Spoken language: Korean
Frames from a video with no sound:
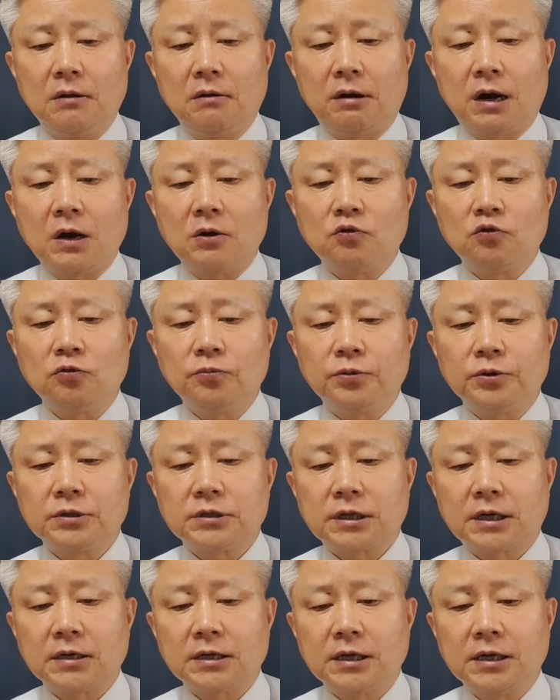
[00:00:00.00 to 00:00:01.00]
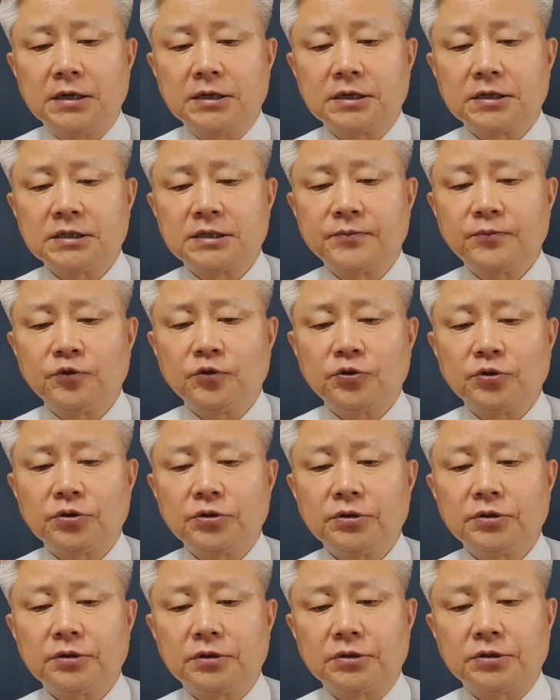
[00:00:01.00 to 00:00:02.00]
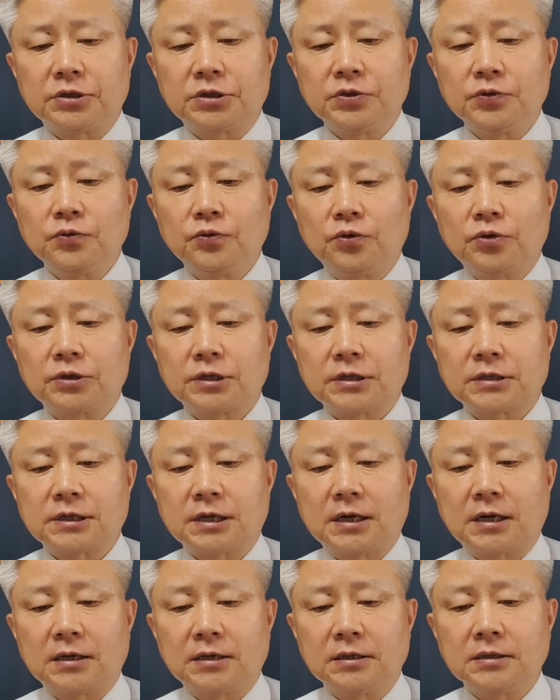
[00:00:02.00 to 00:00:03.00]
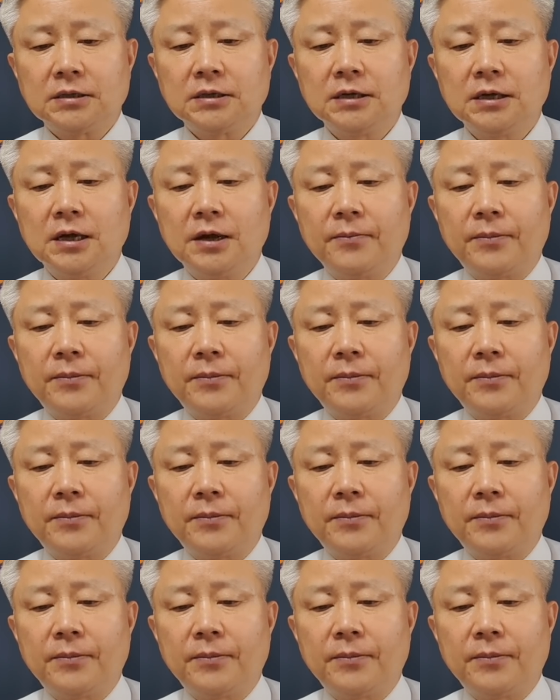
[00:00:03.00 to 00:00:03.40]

황 후보자의 2016년 신고 재산은